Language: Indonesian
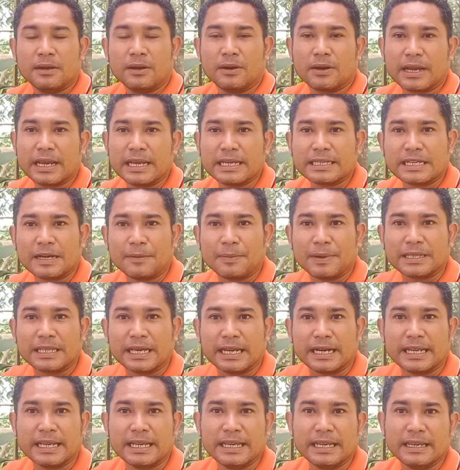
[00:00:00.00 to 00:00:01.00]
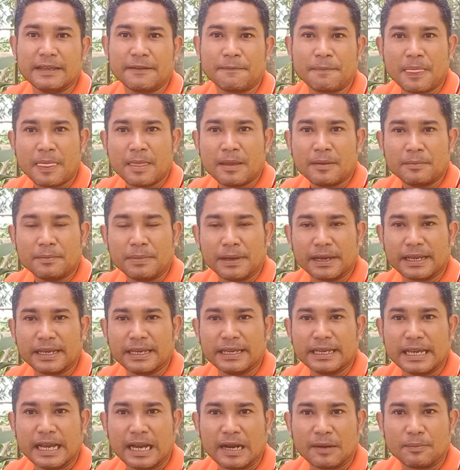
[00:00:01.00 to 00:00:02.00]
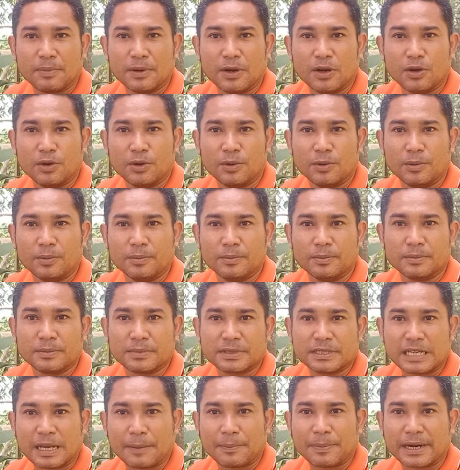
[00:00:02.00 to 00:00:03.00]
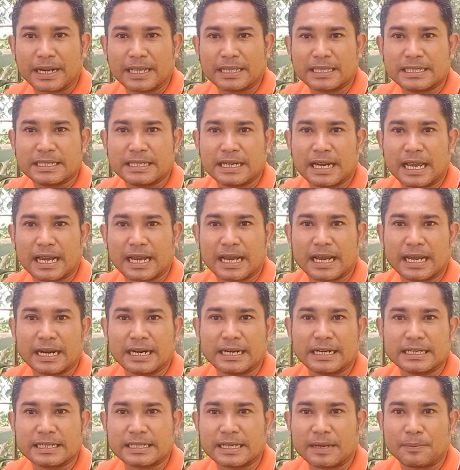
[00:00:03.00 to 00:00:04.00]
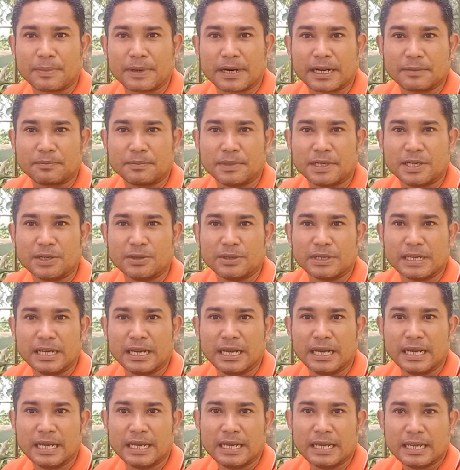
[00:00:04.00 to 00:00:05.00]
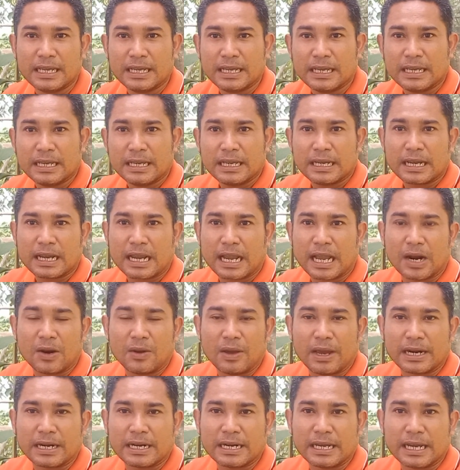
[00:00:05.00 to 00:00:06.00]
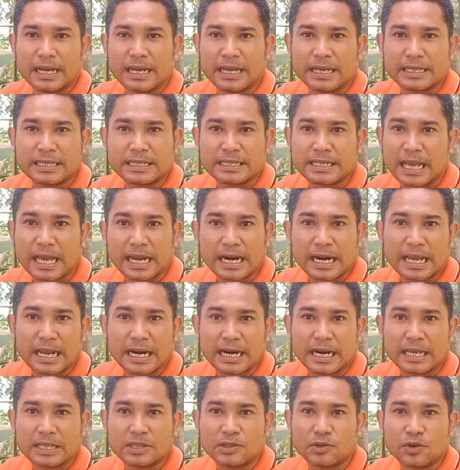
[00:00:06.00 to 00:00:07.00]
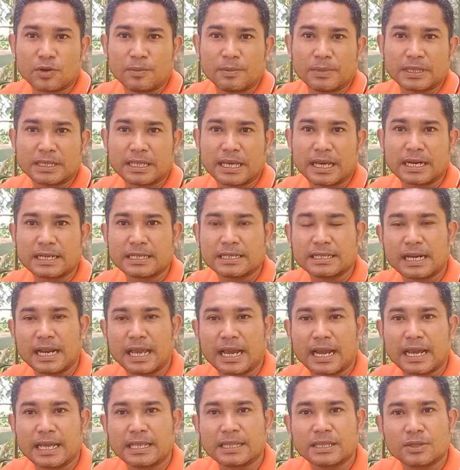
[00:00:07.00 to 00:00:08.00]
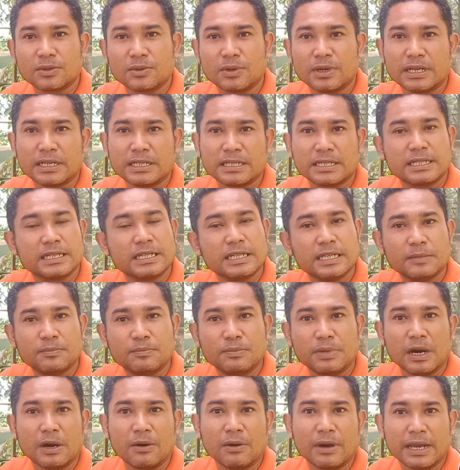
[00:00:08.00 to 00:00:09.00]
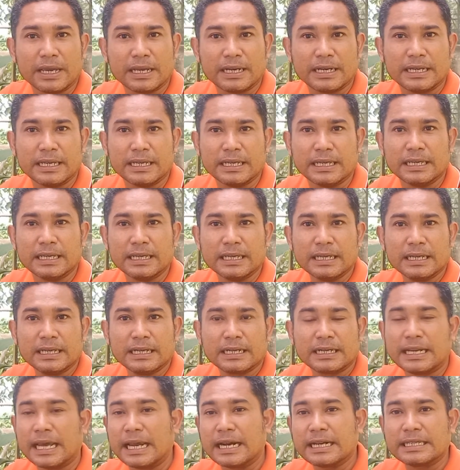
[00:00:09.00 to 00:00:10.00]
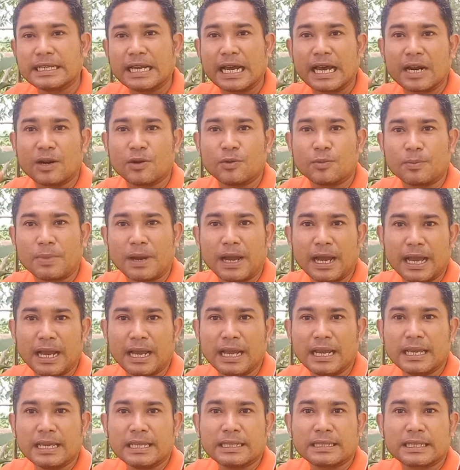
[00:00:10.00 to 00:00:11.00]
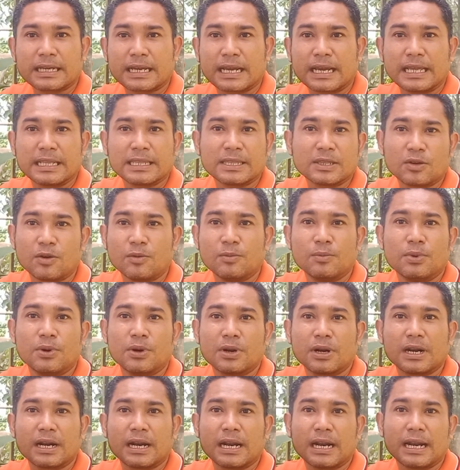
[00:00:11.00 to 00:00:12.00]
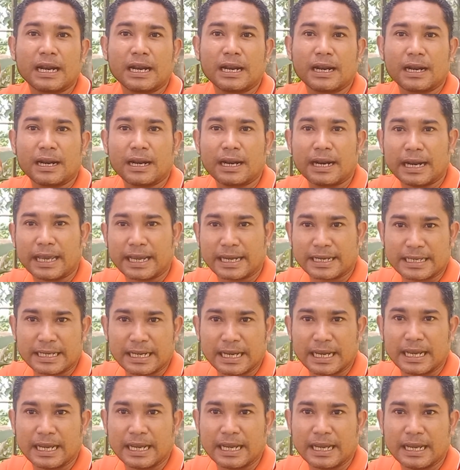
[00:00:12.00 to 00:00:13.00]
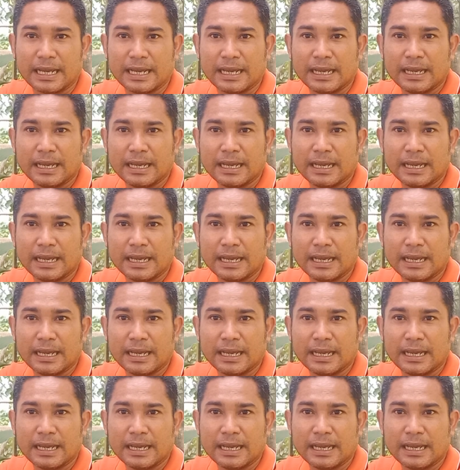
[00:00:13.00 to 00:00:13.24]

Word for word: oke sahabat tani bagi yang belum subscribe silahkan di subscribe videonya kalau ada saran atau komentar silahkan tulis di bawah ini dan jangan lupa tekan tombol like nya